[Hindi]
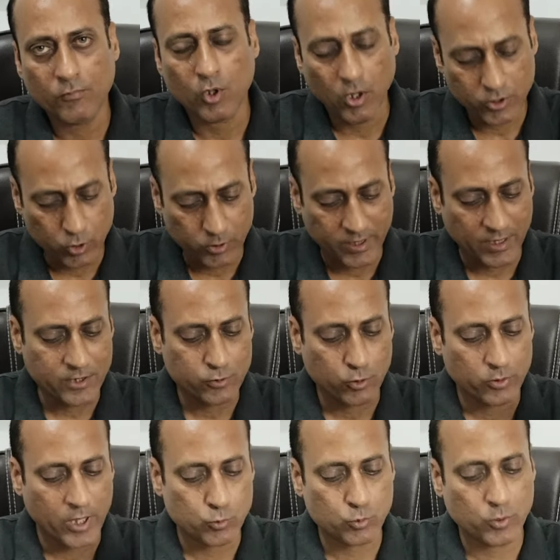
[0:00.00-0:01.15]
और जो टिकट
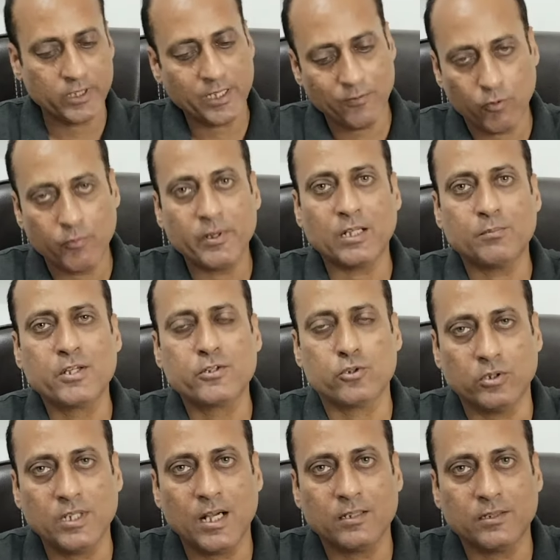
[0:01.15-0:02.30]
सोल्ड आउट हुए थे वो भी लगभग
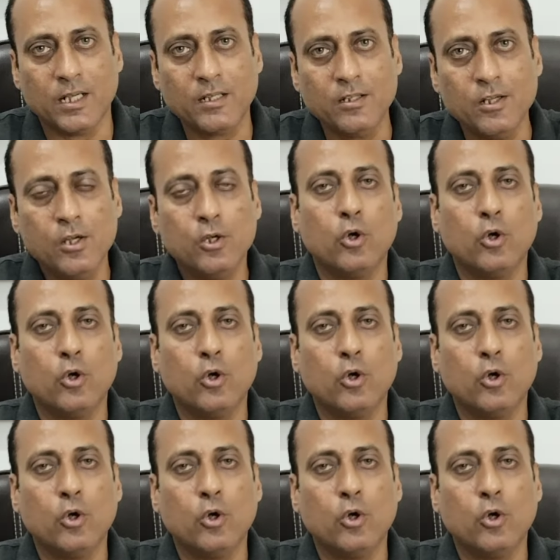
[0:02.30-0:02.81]
चौदह हज़ार